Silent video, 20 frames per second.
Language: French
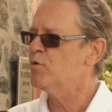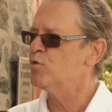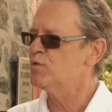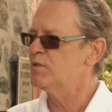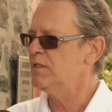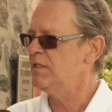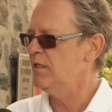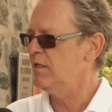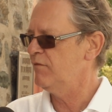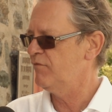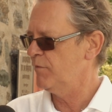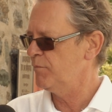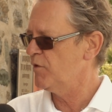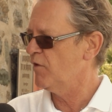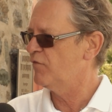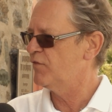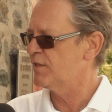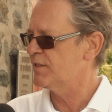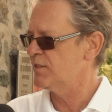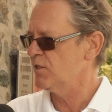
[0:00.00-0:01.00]
mais aussi des films de
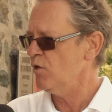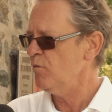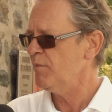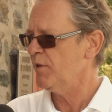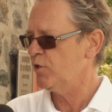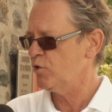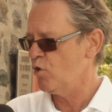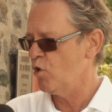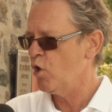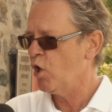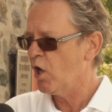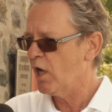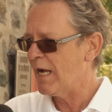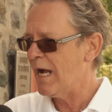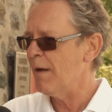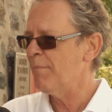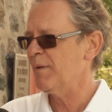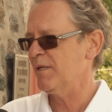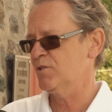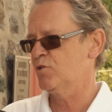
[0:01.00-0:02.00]
fiction, mais qui ont un
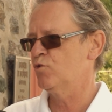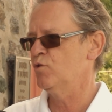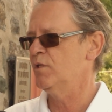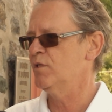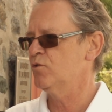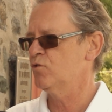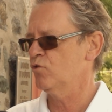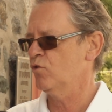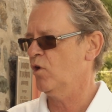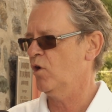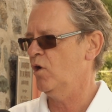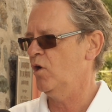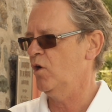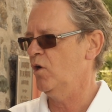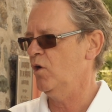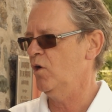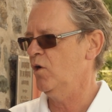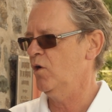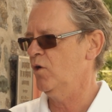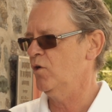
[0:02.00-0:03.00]
regard particulier sur,
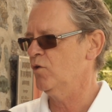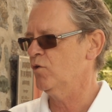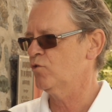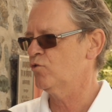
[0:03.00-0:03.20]
euh,